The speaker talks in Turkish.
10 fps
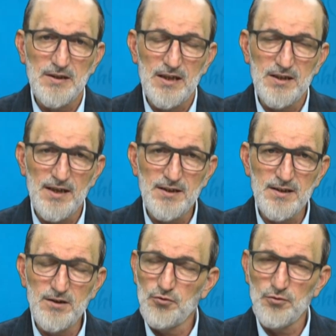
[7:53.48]

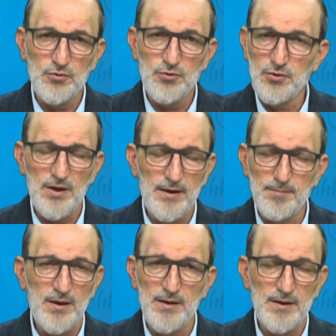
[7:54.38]
gecesini gündüzünü
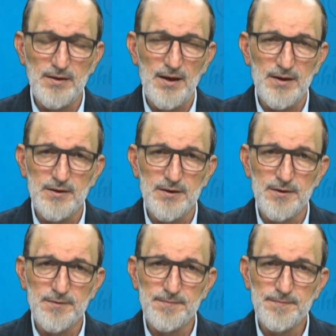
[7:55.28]
heba eder.